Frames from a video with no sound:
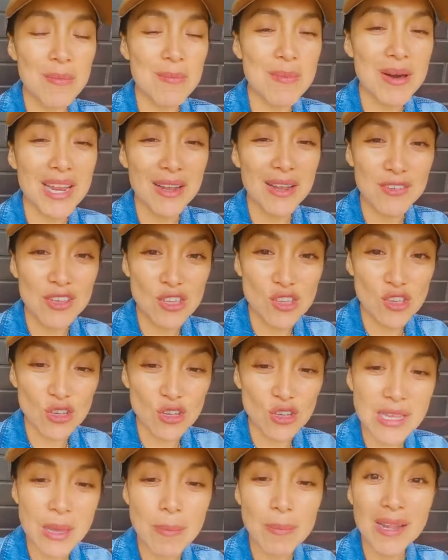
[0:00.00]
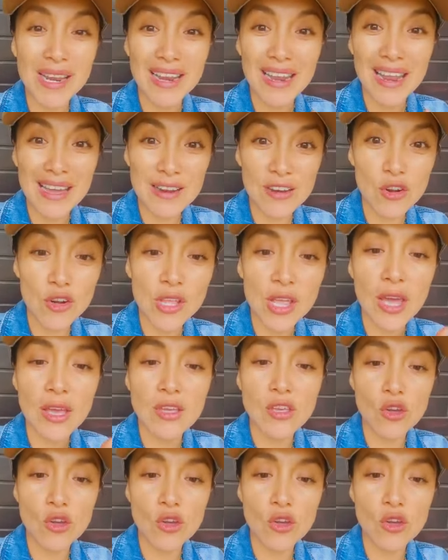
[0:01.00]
maravillosa para la gloria